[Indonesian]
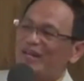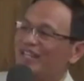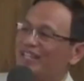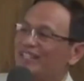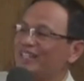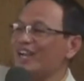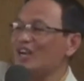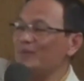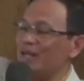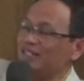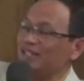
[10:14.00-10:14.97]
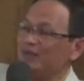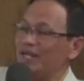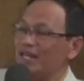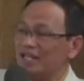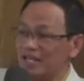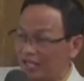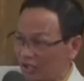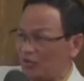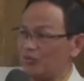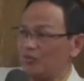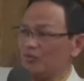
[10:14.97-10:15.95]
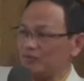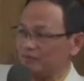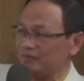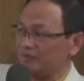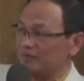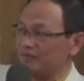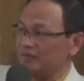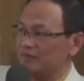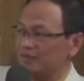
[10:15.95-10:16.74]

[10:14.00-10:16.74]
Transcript: Makanya saya kalau mancing binatang gitu. Hmm.